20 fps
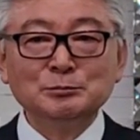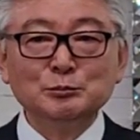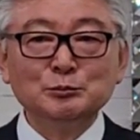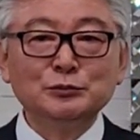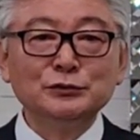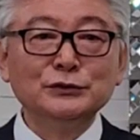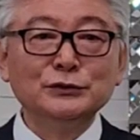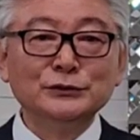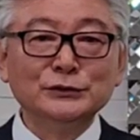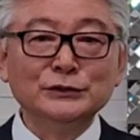
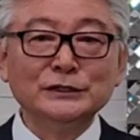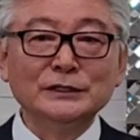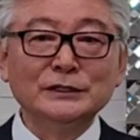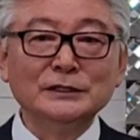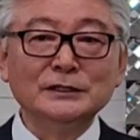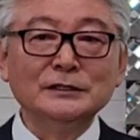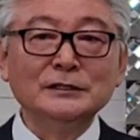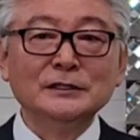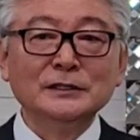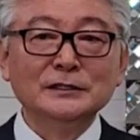
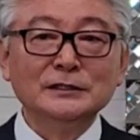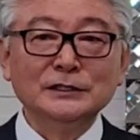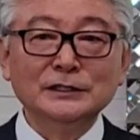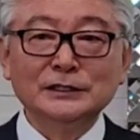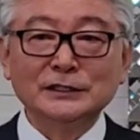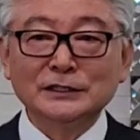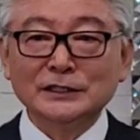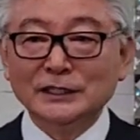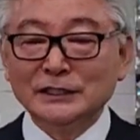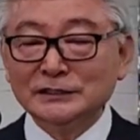블루기를
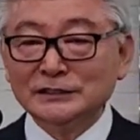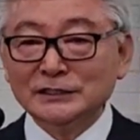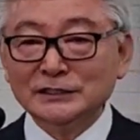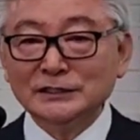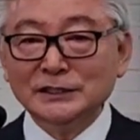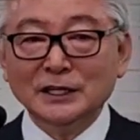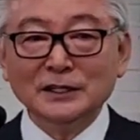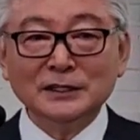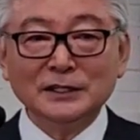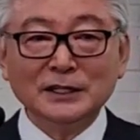이렇게
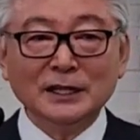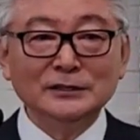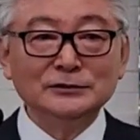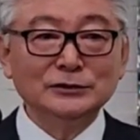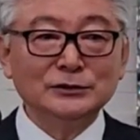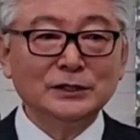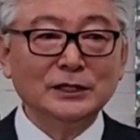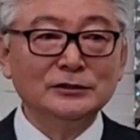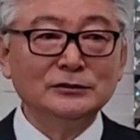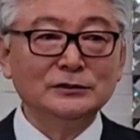신내려
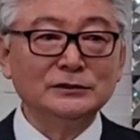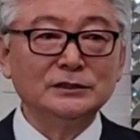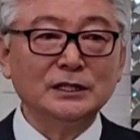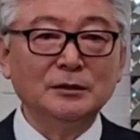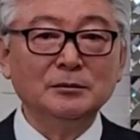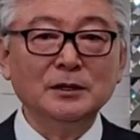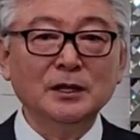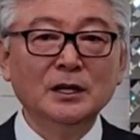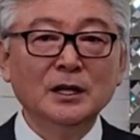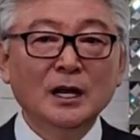가지고 해준
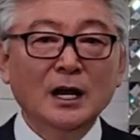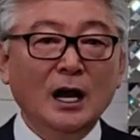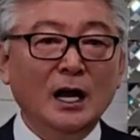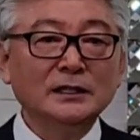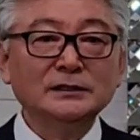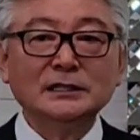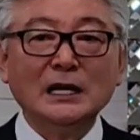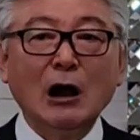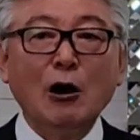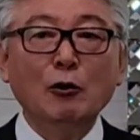사람한 4,
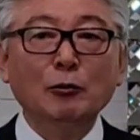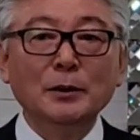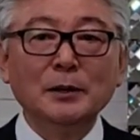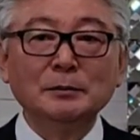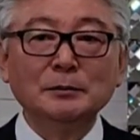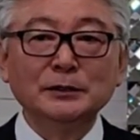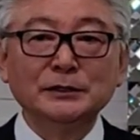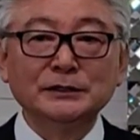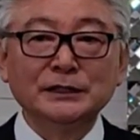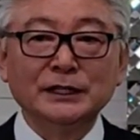
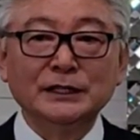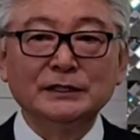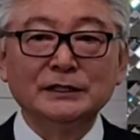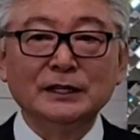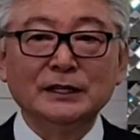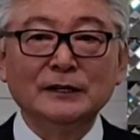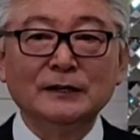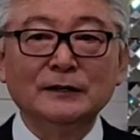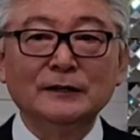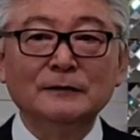500명
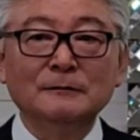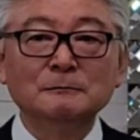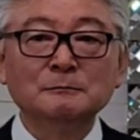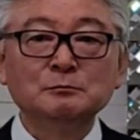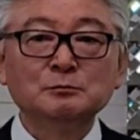된대요.